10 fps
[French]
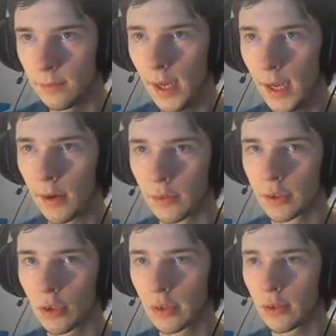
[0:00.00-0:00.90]
Ouais, on
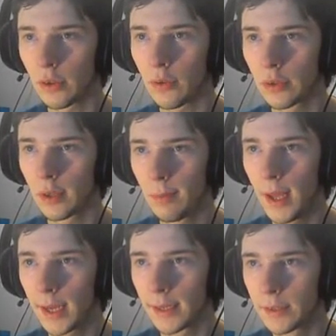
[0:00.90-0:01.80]
est déjà en train de se raconter des
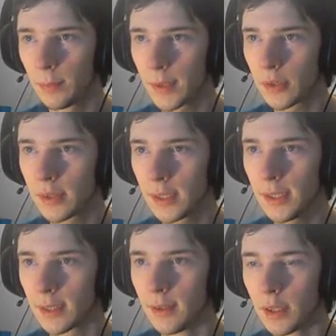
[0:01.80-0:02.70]
blagues, elle est super
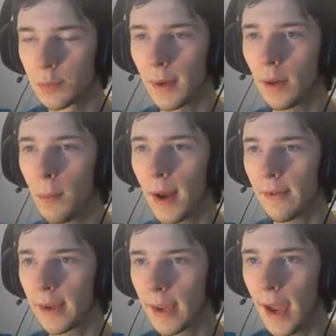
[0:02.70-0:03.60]
gentille. Je pourrais aller en balle
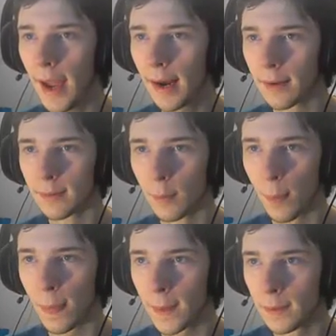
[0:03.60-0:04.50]
avec elle
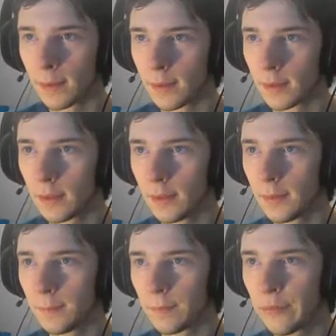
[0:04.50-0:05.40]

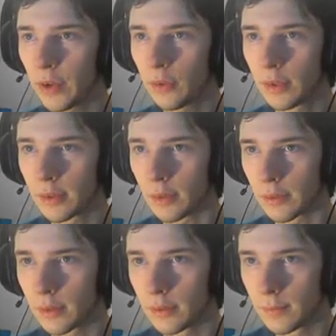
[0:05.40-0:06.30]
euh, Pas
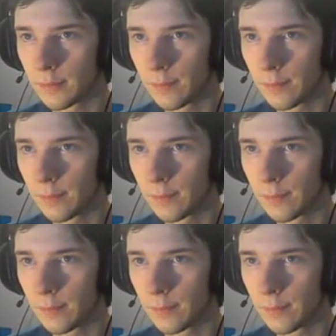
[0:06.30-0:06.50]
connaissance.